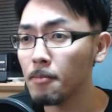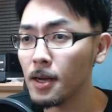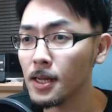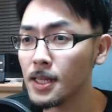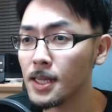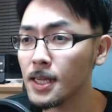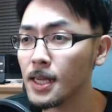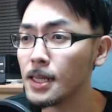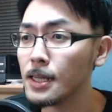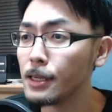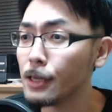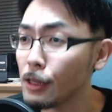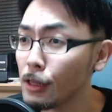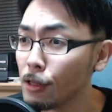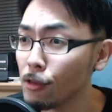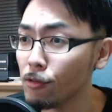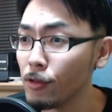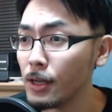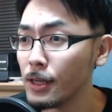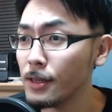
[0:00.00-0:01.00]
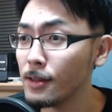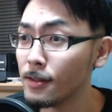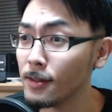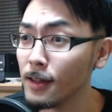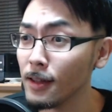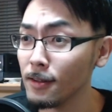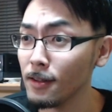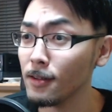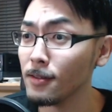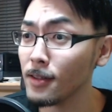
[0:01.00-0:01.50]
まあ近々っていうのはいつ
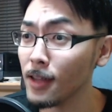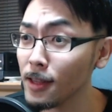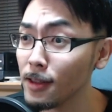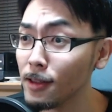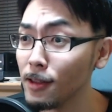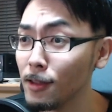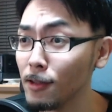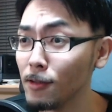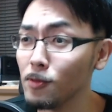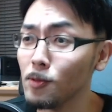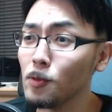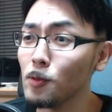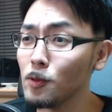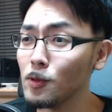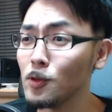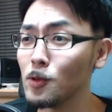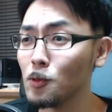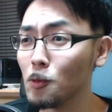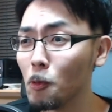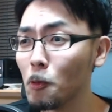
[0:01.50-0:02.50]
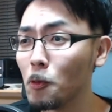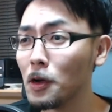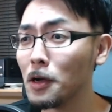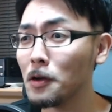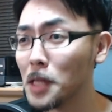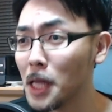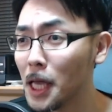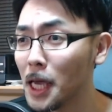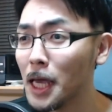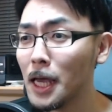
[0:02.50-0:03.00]
なんですかっていうのをちょっと今回
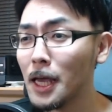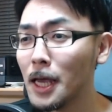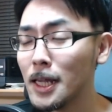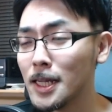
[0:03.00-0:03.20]
はね、